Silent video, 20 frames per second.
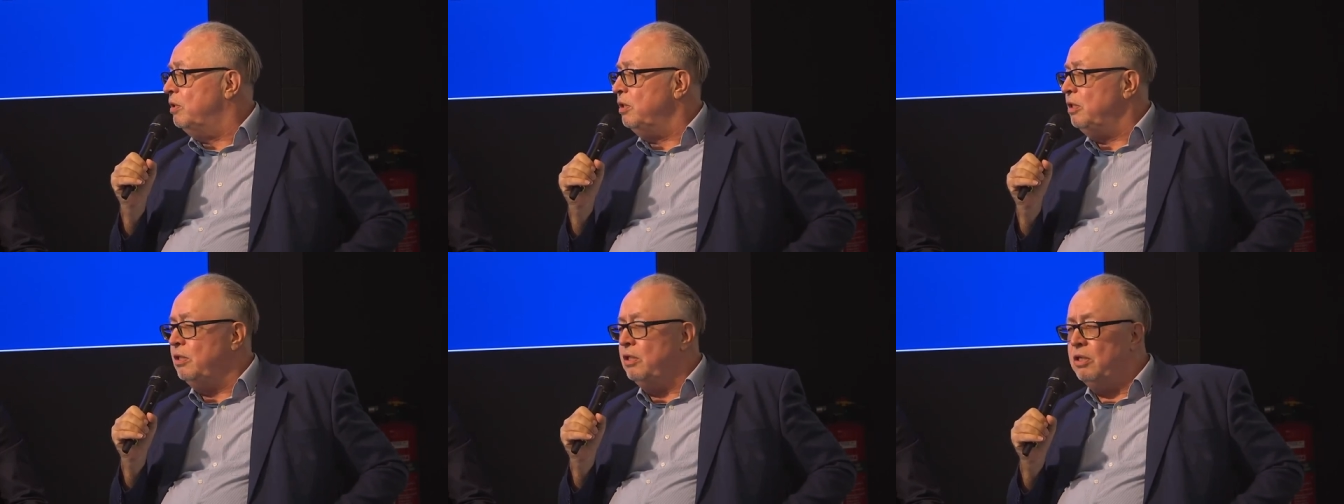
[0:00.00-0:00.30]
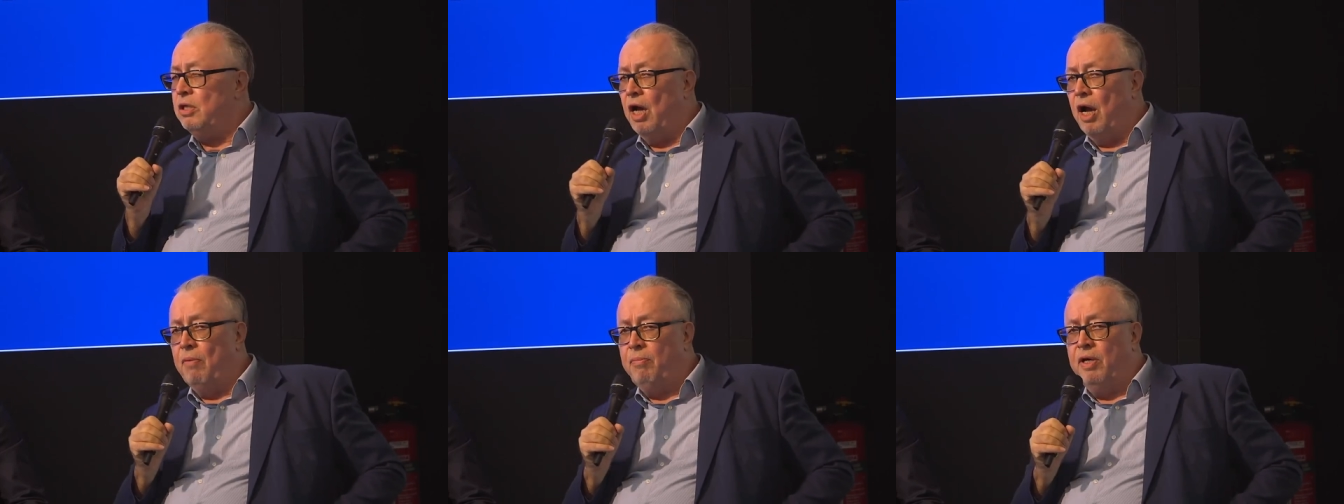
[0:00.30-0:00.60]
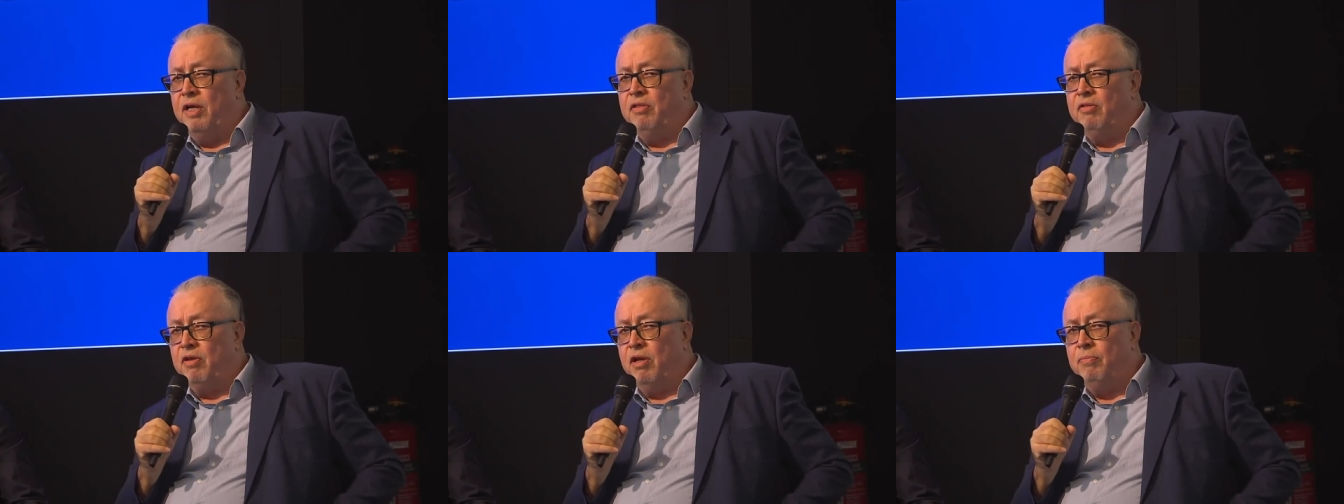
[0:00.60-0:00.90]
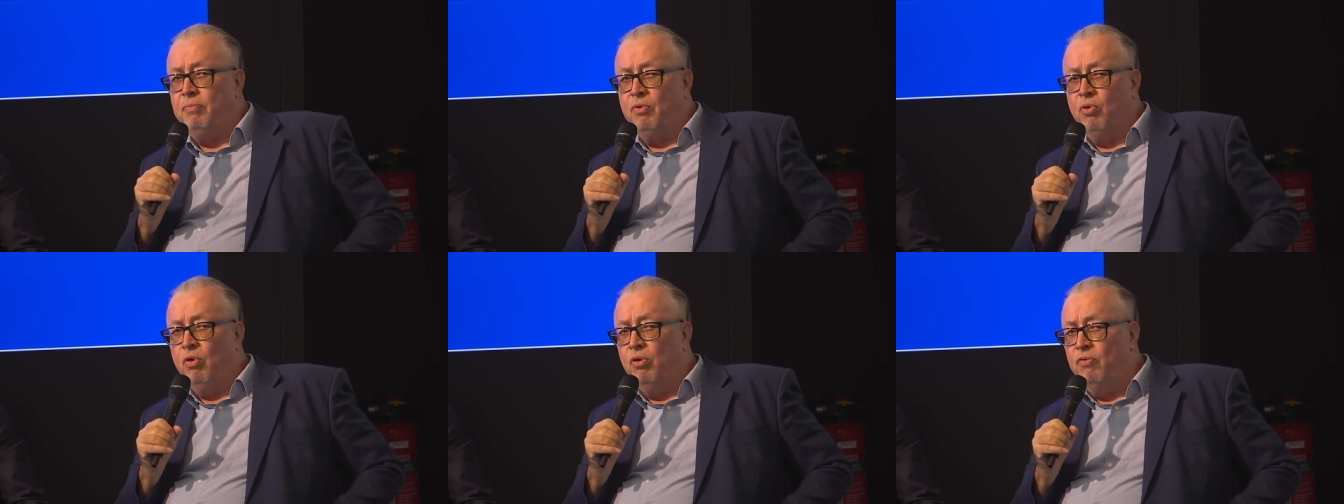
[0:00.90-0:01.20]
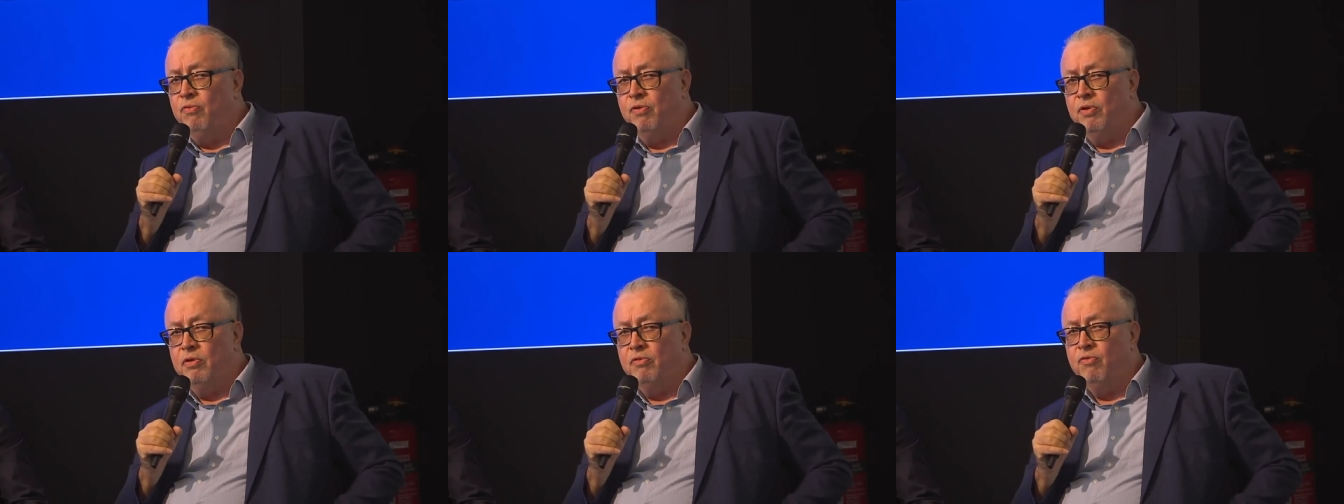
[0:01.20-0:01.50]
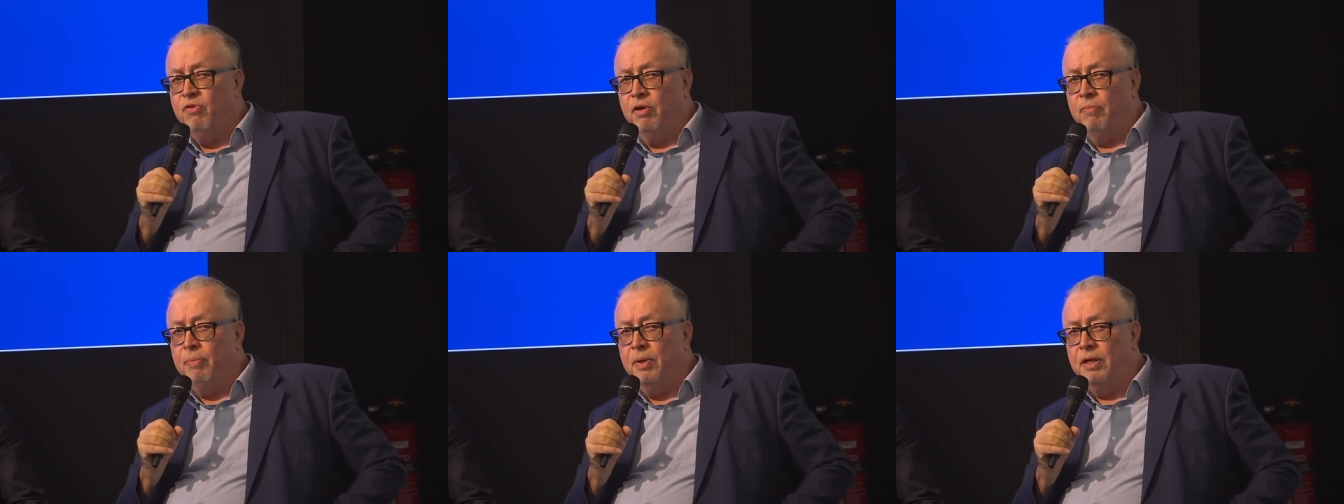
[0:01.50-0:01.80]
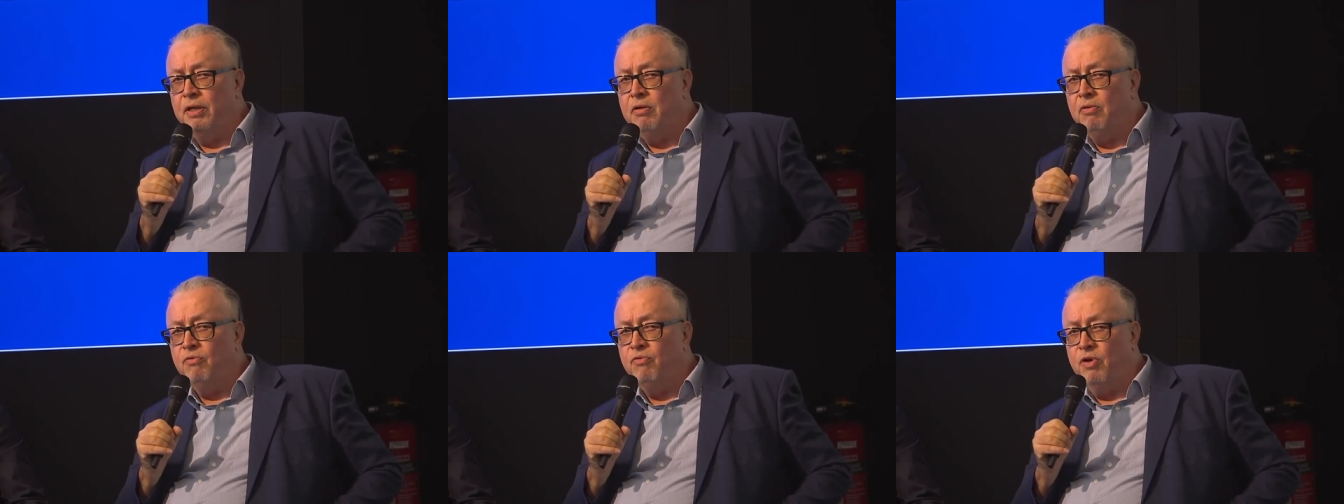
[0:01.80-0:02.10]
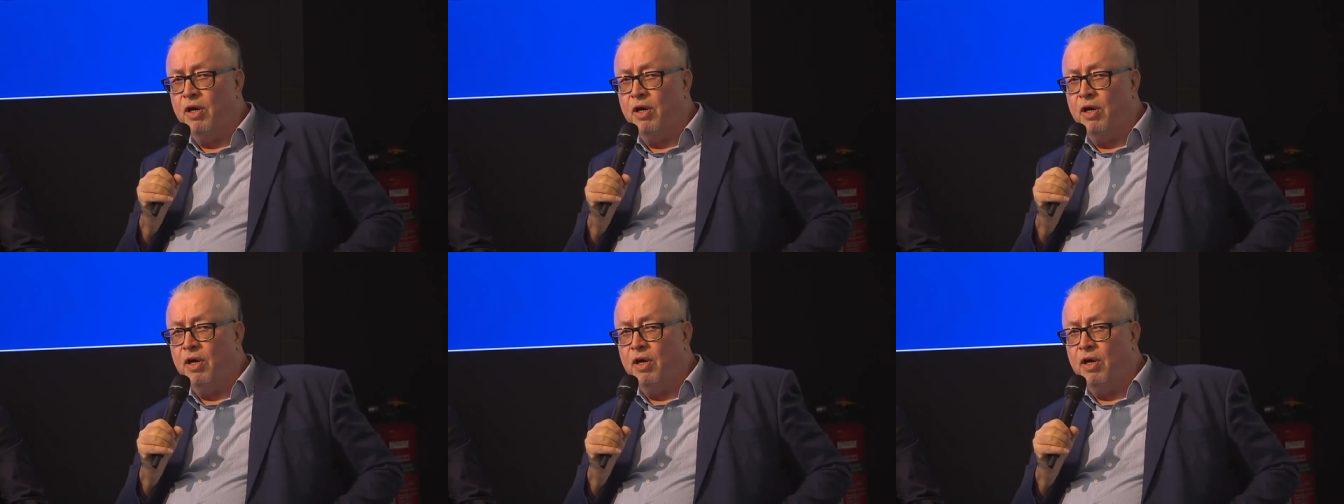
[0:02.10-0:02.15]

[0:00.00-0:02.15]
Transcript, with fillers: die Arbeitsabläufe in Fabriken